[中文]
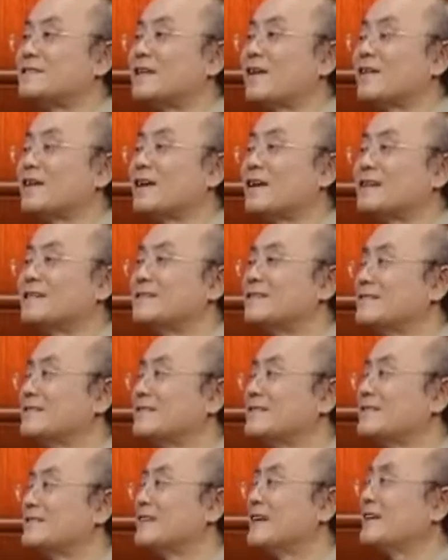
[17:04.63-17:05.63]
小
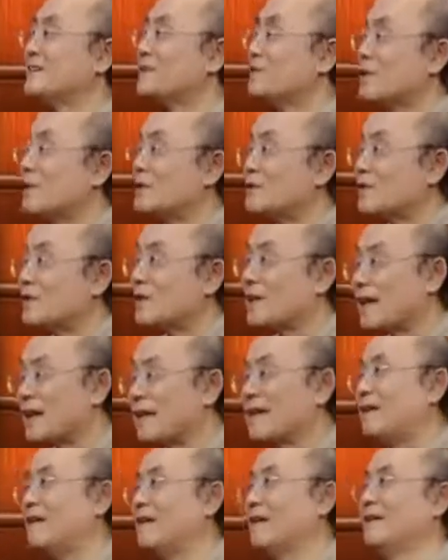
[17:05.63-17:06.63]
燕，这就是这
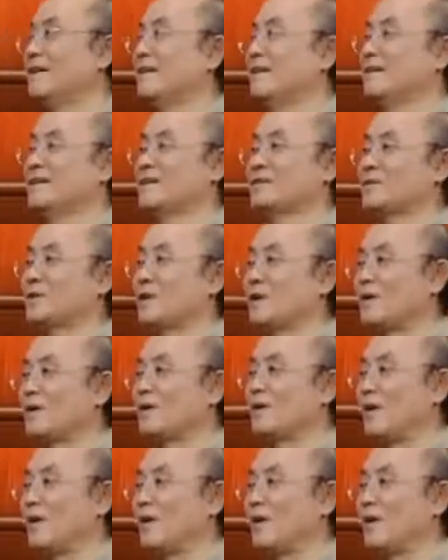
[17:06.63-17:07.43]
个传